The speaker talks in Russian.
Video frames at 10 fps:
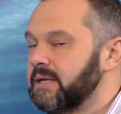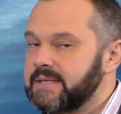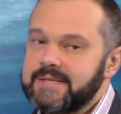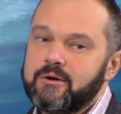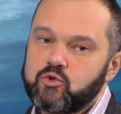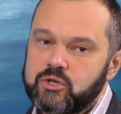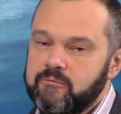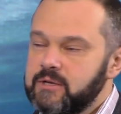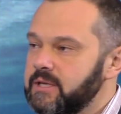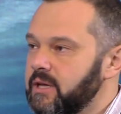За уши
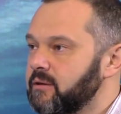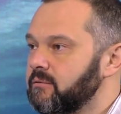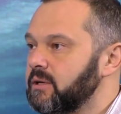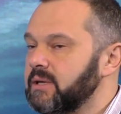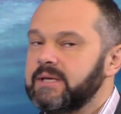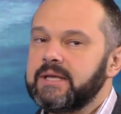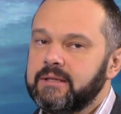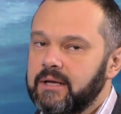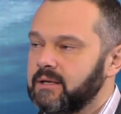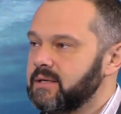вытягивали и
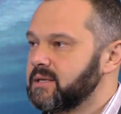кидали на